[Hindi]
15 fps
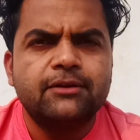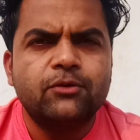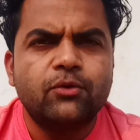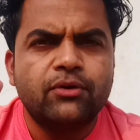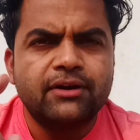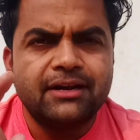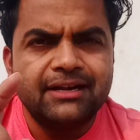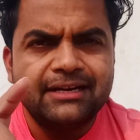
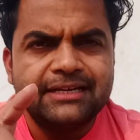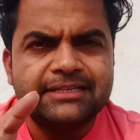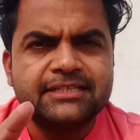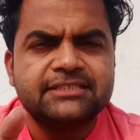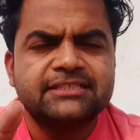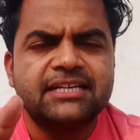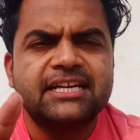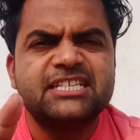और
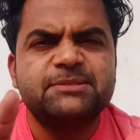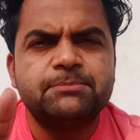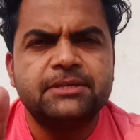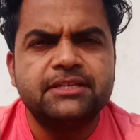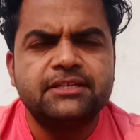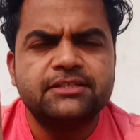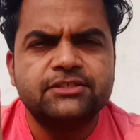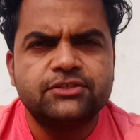लेटेस्ट
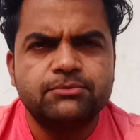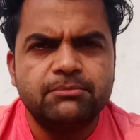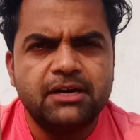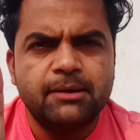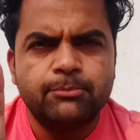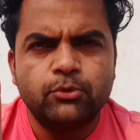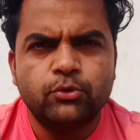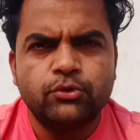एक्सपीरियंस मैं
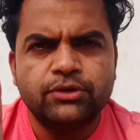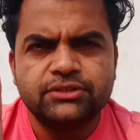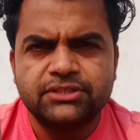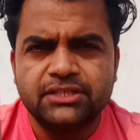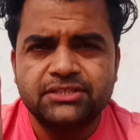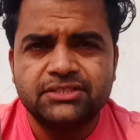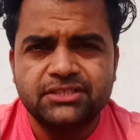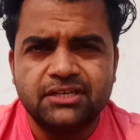आप लोगों के
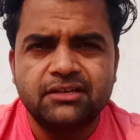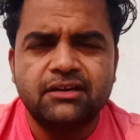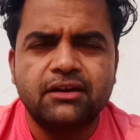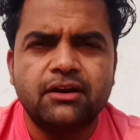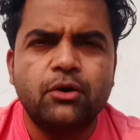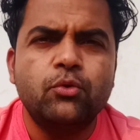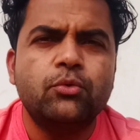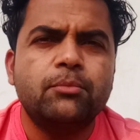साथ शेयर कर
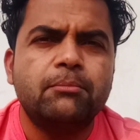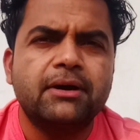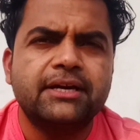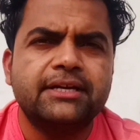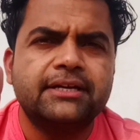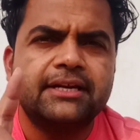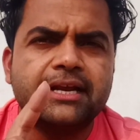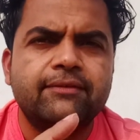रहा हूँ
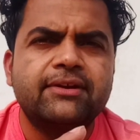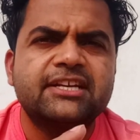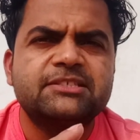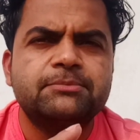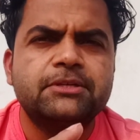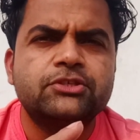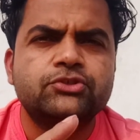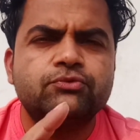बाकी ट्रैवल
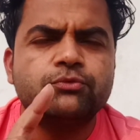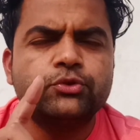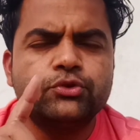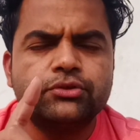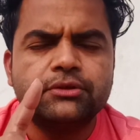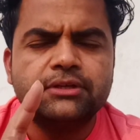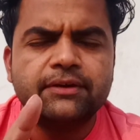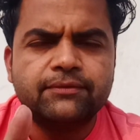एक्सपीरियंस वो
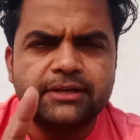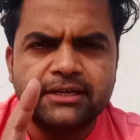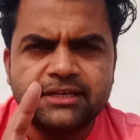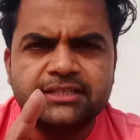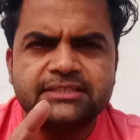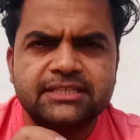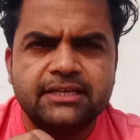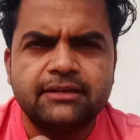
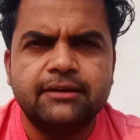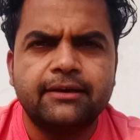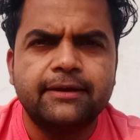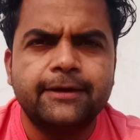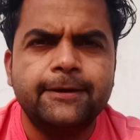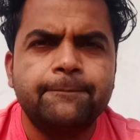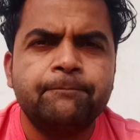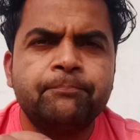डेफिनेटली शेयर
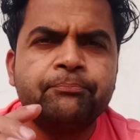करेंगे